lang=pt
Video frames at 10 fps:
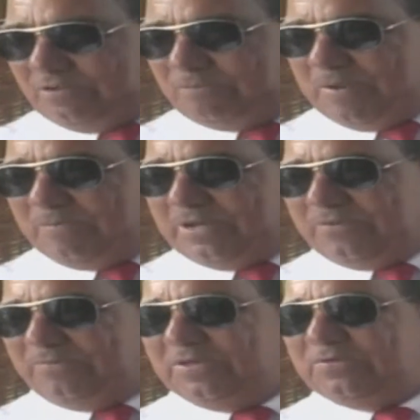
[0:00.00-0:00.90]
Dá um papo
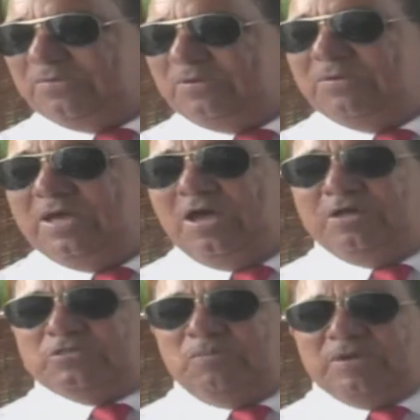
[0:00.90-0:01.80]
lá comigo no meu.
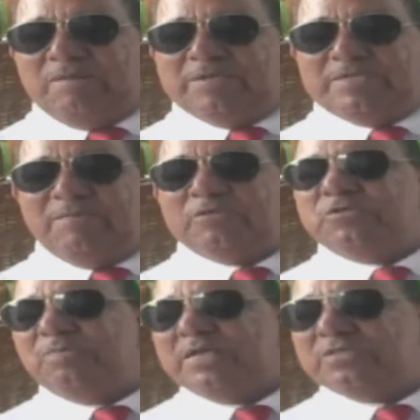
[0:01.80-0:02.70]
Eu tenho um programa
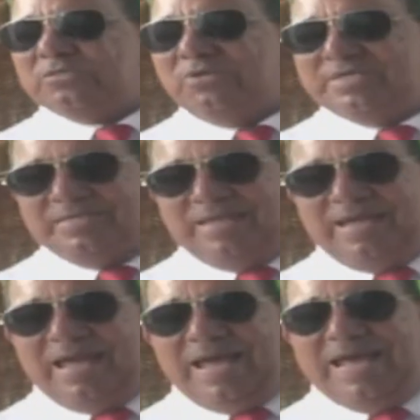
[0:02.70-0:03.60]
chamado Os Bastidores.
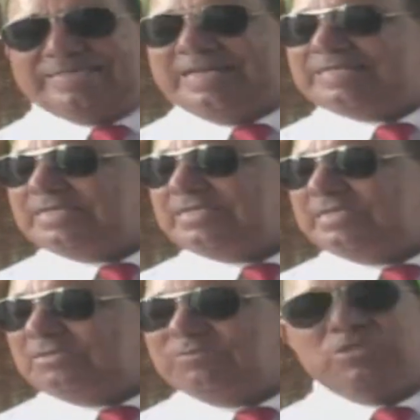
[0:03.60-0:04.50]
É
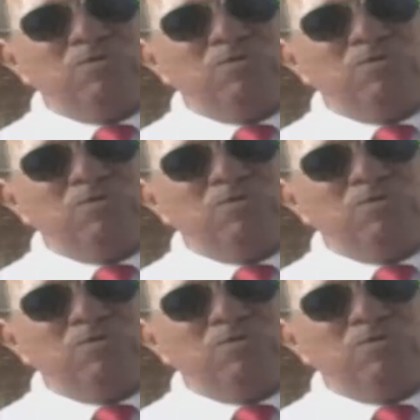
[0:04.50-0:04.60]
interessantíssimo.